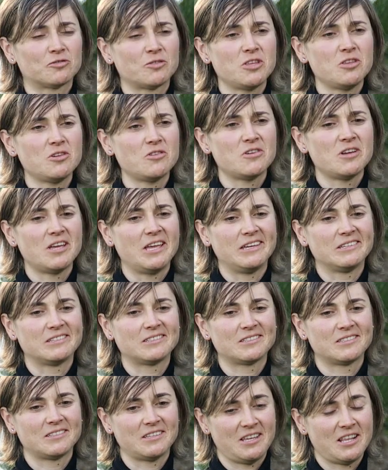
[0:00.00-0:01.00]
sueño
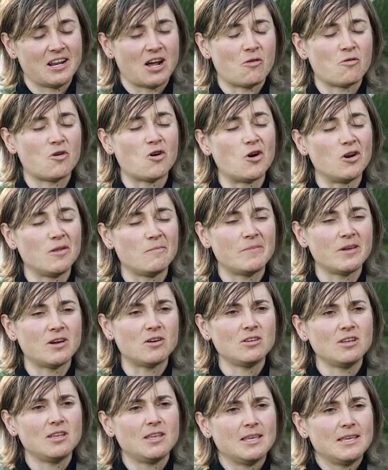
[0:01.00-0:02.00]
es ir a Juegos
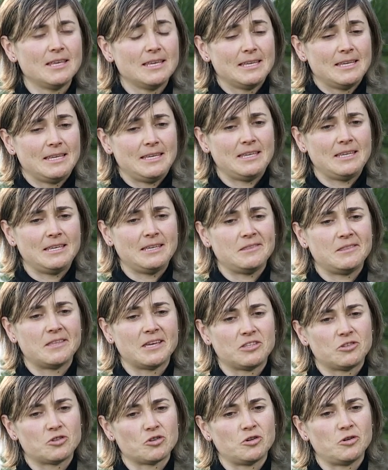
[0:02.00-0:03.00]
Olímpicos y de
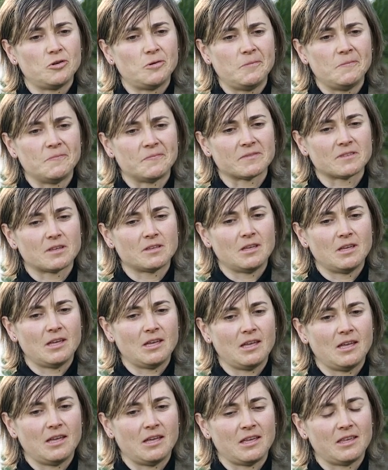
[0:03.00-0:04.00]
hecho
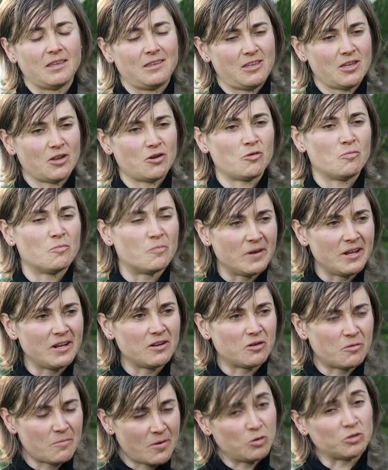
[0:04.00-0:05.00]
eh, quiero
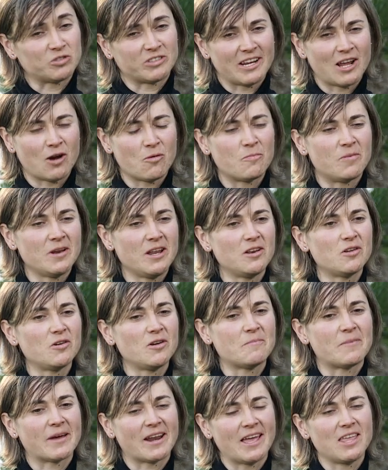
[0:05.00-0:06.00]
cumplirlo, me gustaría cumplirlo
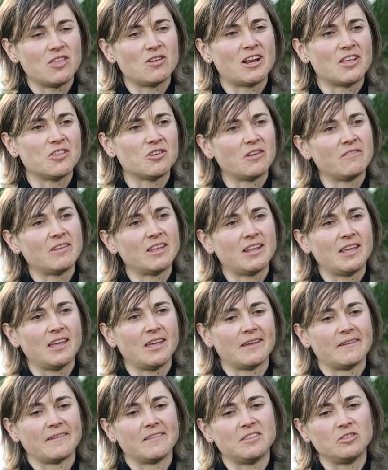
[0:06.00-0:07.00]
y para ello el año que
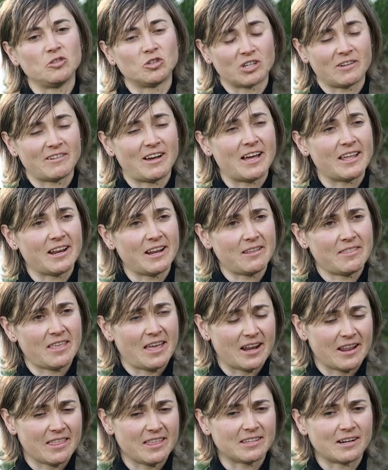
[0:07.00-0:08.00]
viene no trabajaré,
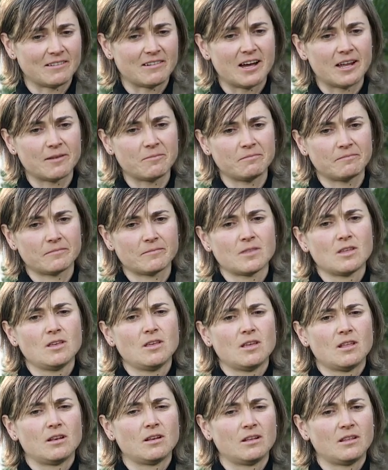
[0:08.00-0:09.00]
dejaré de trabajar,
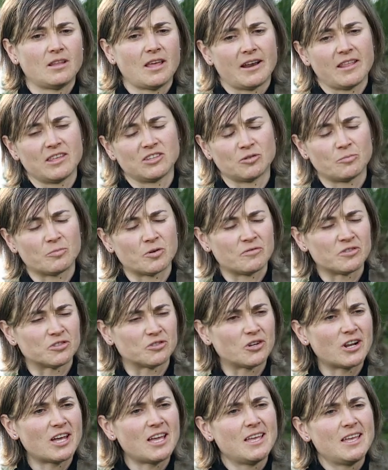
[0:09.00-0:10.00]
dejaré de ser
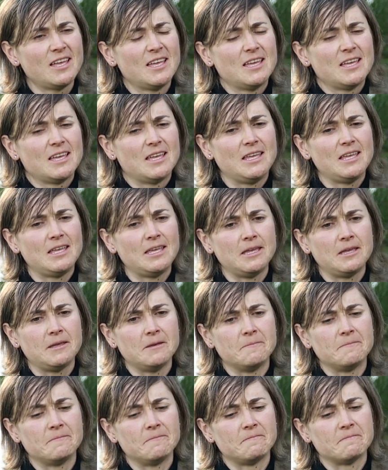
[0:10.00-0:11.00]
profesora
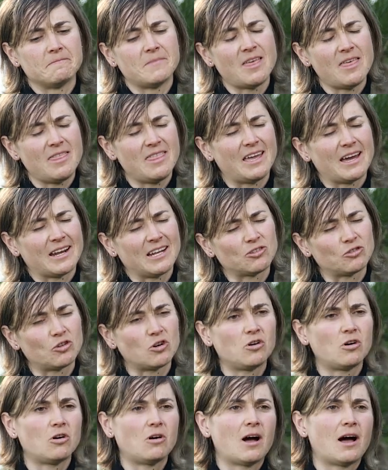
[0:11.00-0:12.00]
y me dedicaré
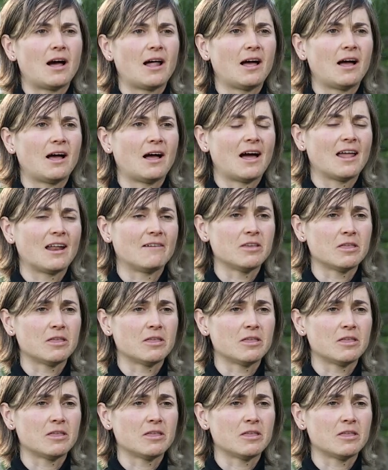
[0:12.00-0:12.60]
solo a la